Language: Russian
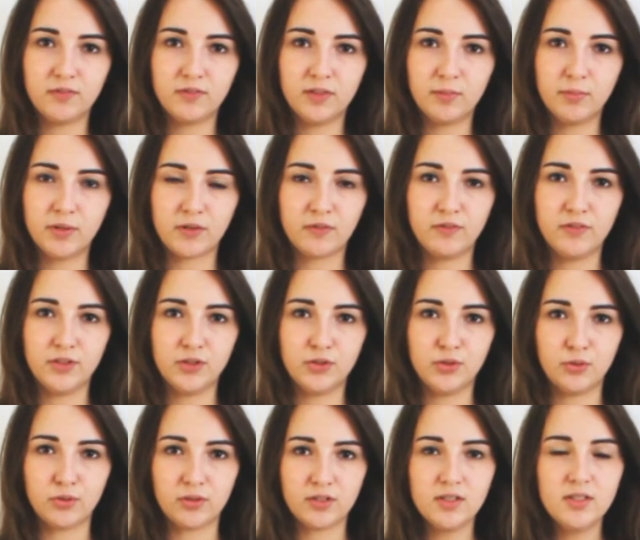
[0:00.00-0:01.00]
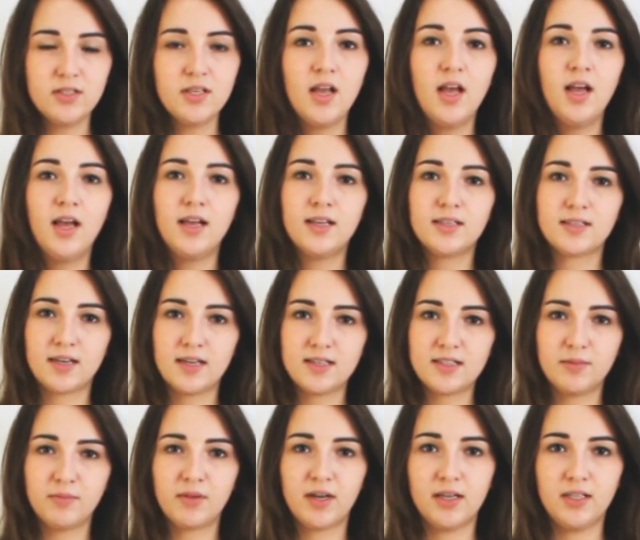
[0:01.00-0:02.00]
выбор фритюрниц с
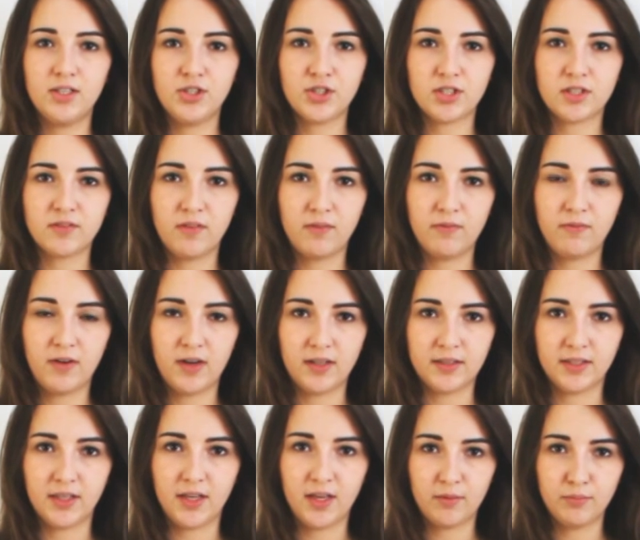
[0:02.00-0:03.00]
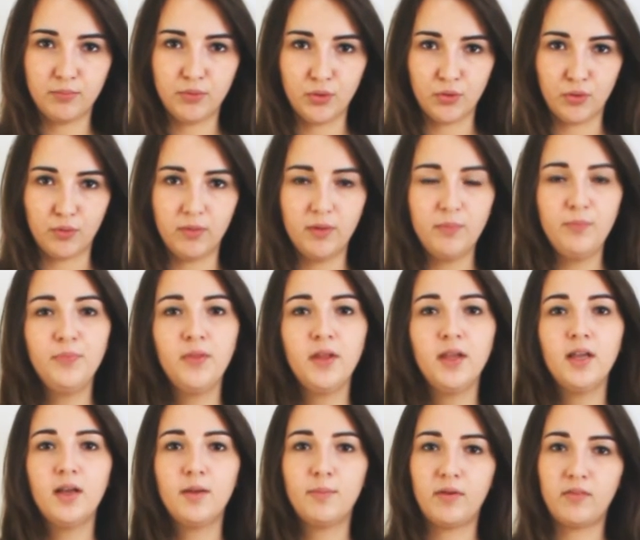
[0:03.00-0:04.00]
разным количеством ванн и объемом.
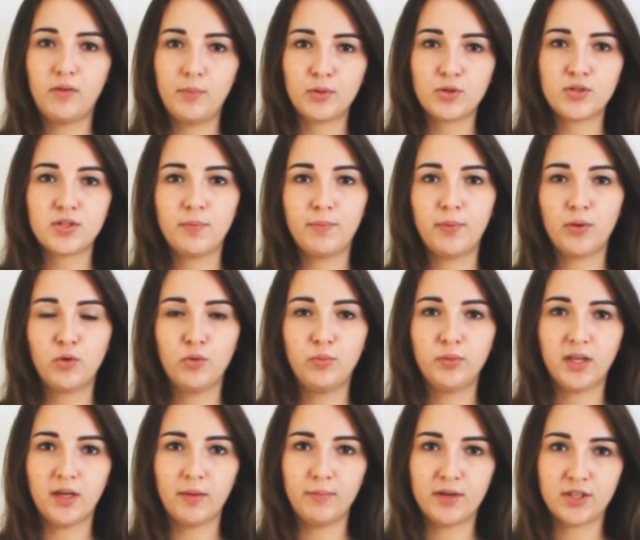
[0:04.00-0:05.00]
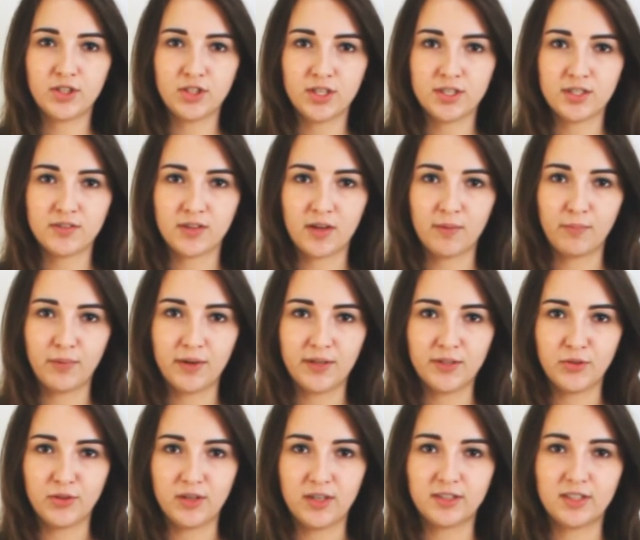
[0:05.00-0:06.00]
По вопросам покупки обращайтесь в
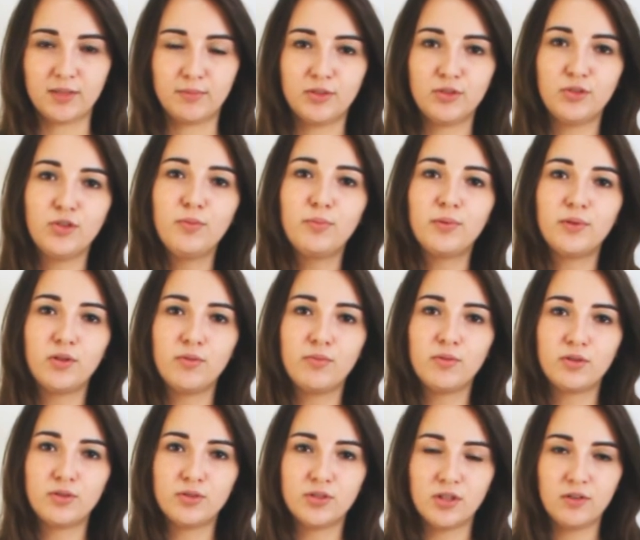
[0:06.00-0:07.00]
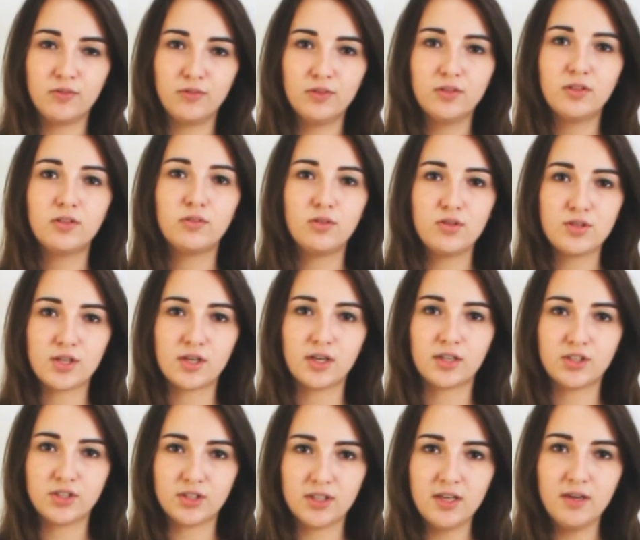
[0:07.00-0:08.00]
компанию «Электромотор» по номеру телефона
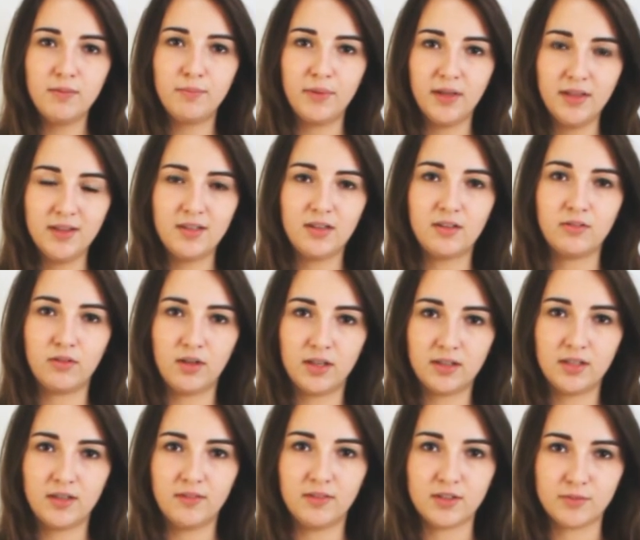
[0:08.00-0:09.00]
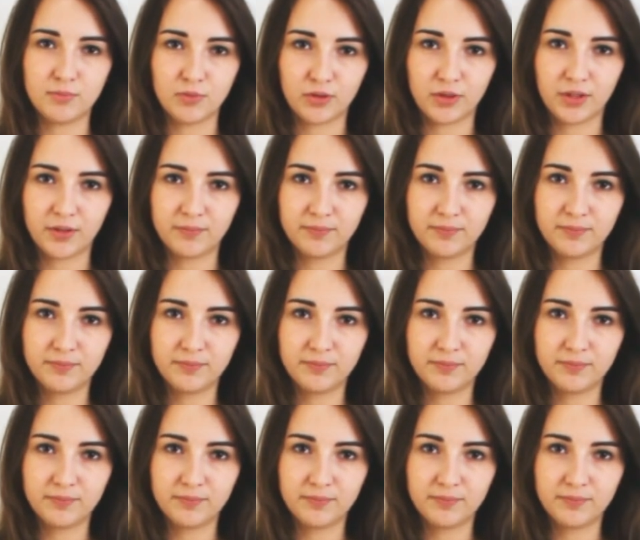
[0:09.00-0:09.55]
044 53038.